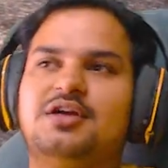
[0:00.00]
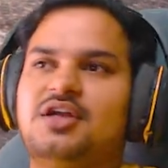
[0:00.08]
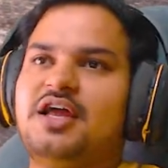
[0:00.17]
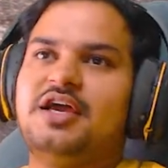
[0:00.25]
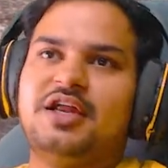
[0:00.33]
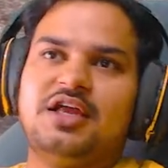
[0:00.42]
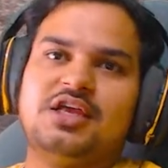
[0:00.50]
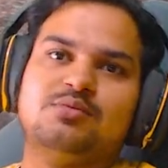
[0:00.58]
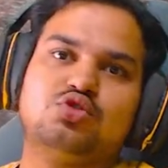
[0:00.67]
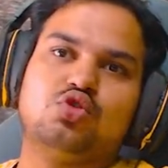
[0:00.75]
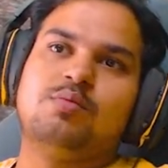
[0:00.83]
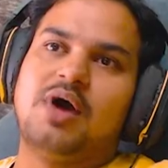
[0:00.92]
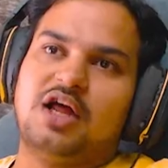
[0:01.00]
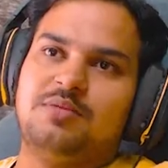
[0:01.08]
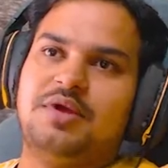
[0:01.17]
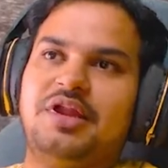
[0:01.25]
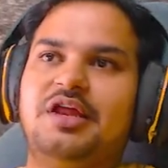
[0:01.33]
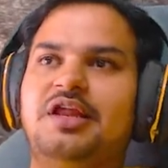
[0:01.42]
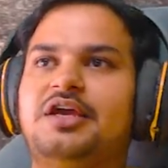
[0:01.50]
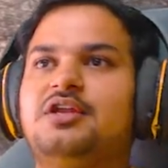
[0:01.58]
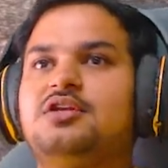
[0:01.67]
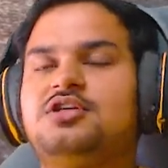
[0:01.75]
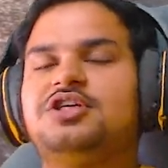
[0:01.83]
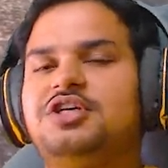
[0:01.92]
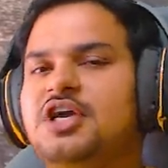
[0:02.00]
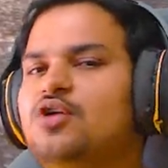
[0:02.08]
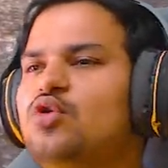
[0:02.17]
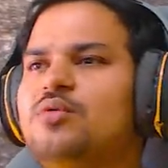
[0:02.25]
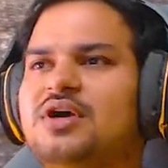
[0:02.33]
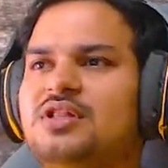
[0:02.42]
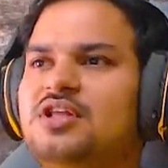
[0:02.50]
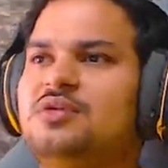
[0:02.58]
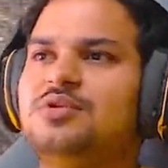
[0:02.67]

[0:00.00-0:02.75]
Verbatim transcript: ट्राई करेंगे हम उसको बाद में लें लेकिन ठीक है कोई बात नहीं अभी